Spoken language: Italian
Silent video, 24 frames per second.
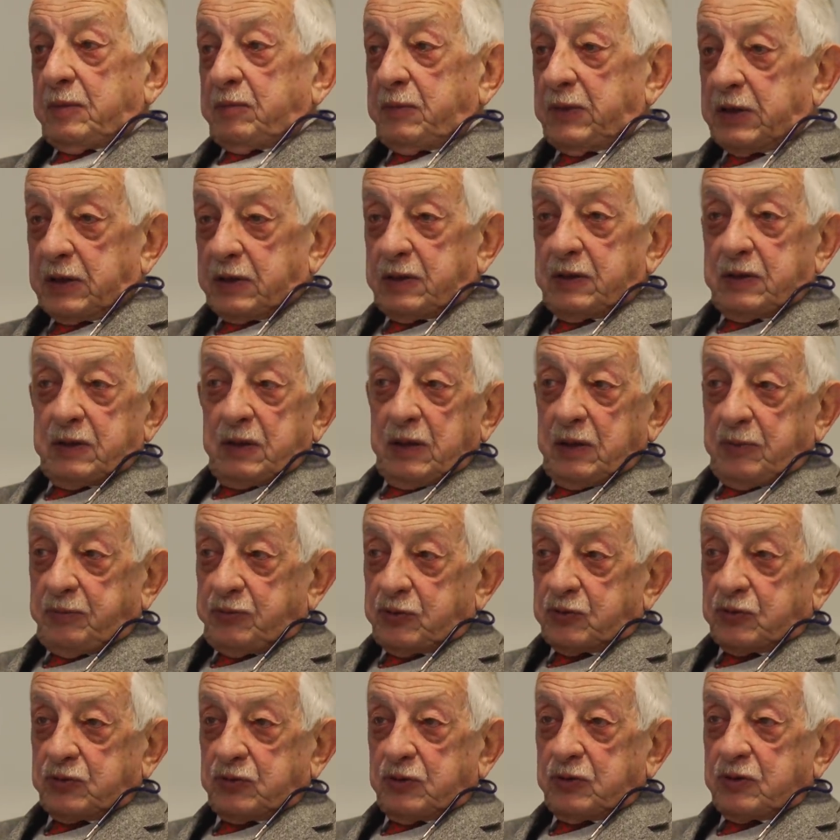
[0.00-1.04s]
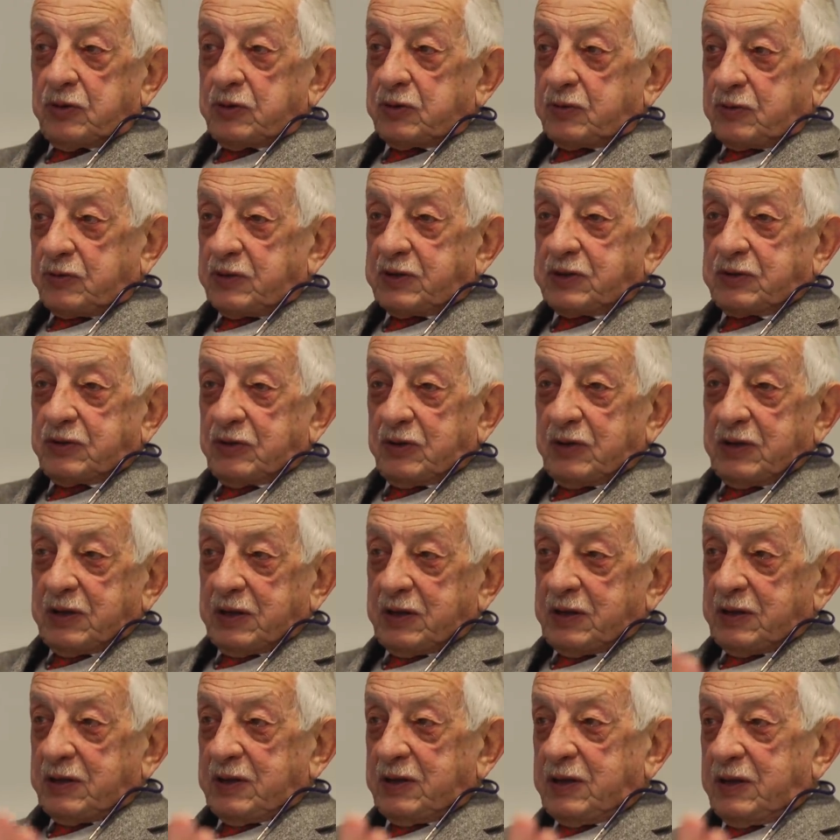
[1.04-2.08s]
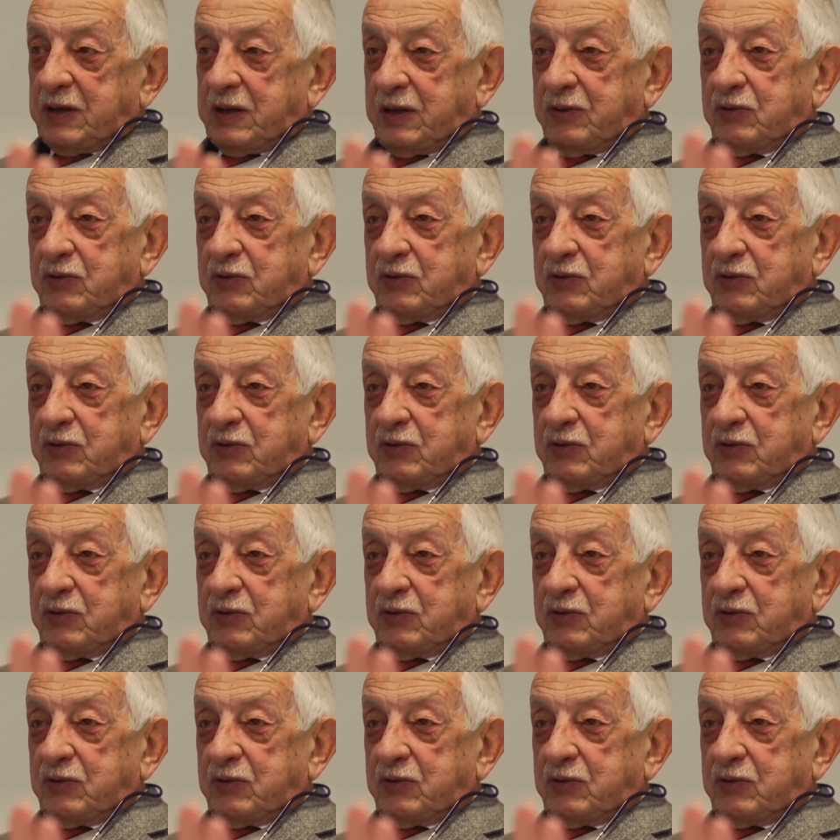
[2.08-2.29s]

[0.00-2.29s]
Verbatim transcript: Bene, appunto, questo è,